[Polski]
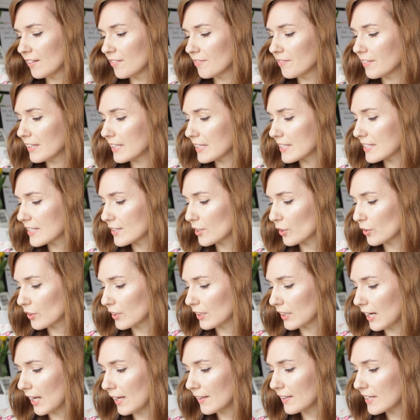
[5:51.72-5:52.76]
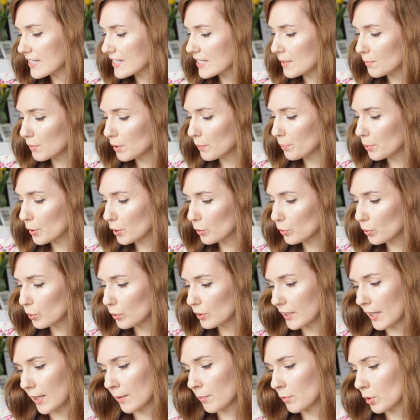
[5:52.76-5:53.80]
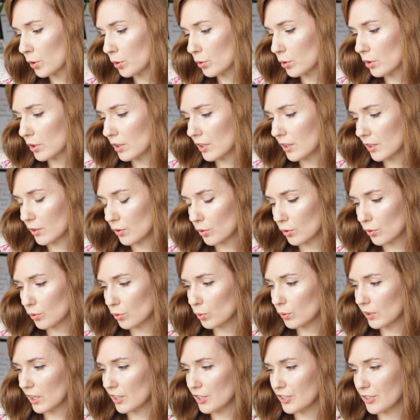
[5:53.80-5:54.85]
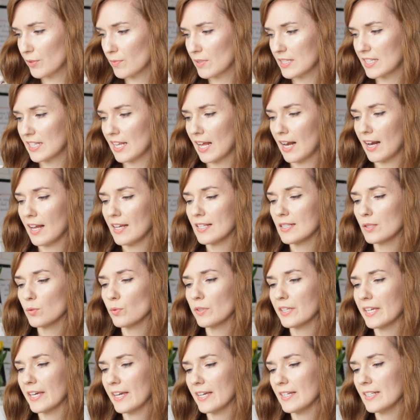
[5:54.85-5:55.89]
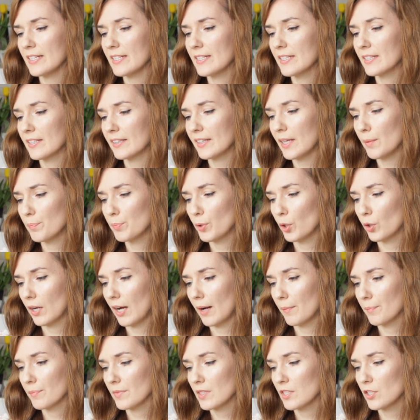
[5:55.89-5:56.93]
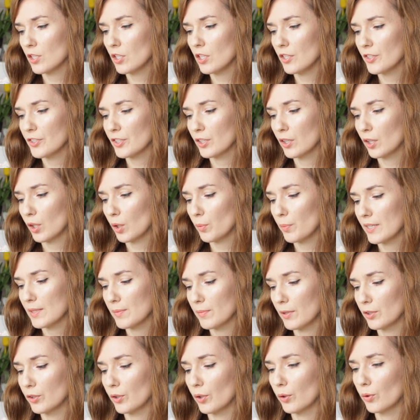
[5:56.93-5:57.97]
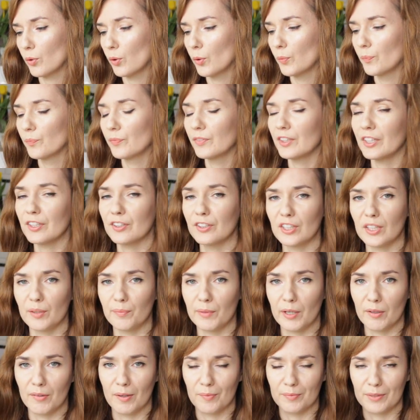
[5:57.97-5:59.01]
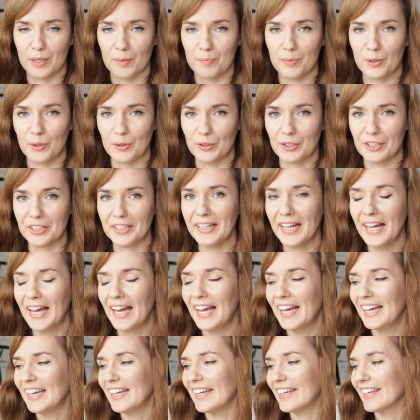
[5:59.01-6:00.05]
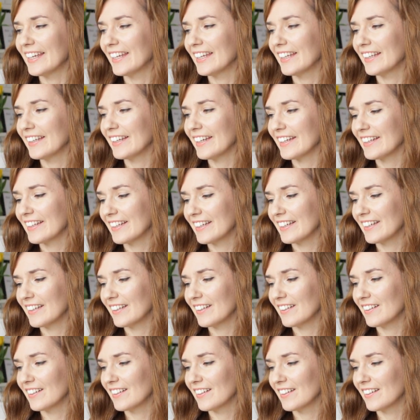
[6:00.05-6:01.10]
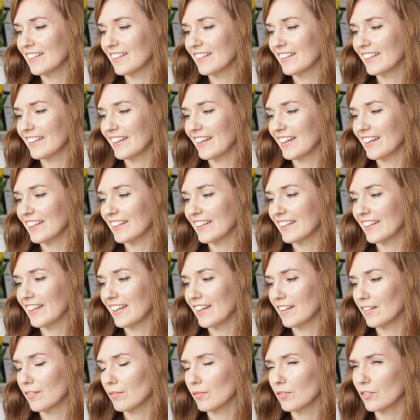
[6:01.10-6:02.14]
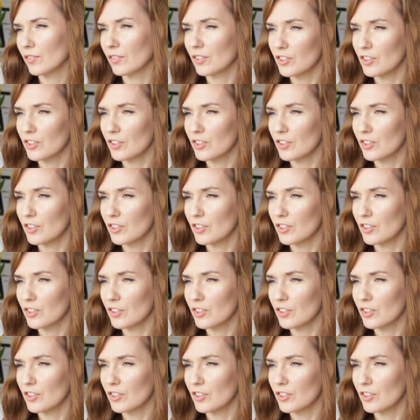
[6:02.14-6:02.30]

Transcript: Więc to tyle. Następnym produktem, który tutaj się znalazł jest tapioka, czyli skrobia z manioku. Nigdy nie miałam tapioki i nigdy e, jej nie...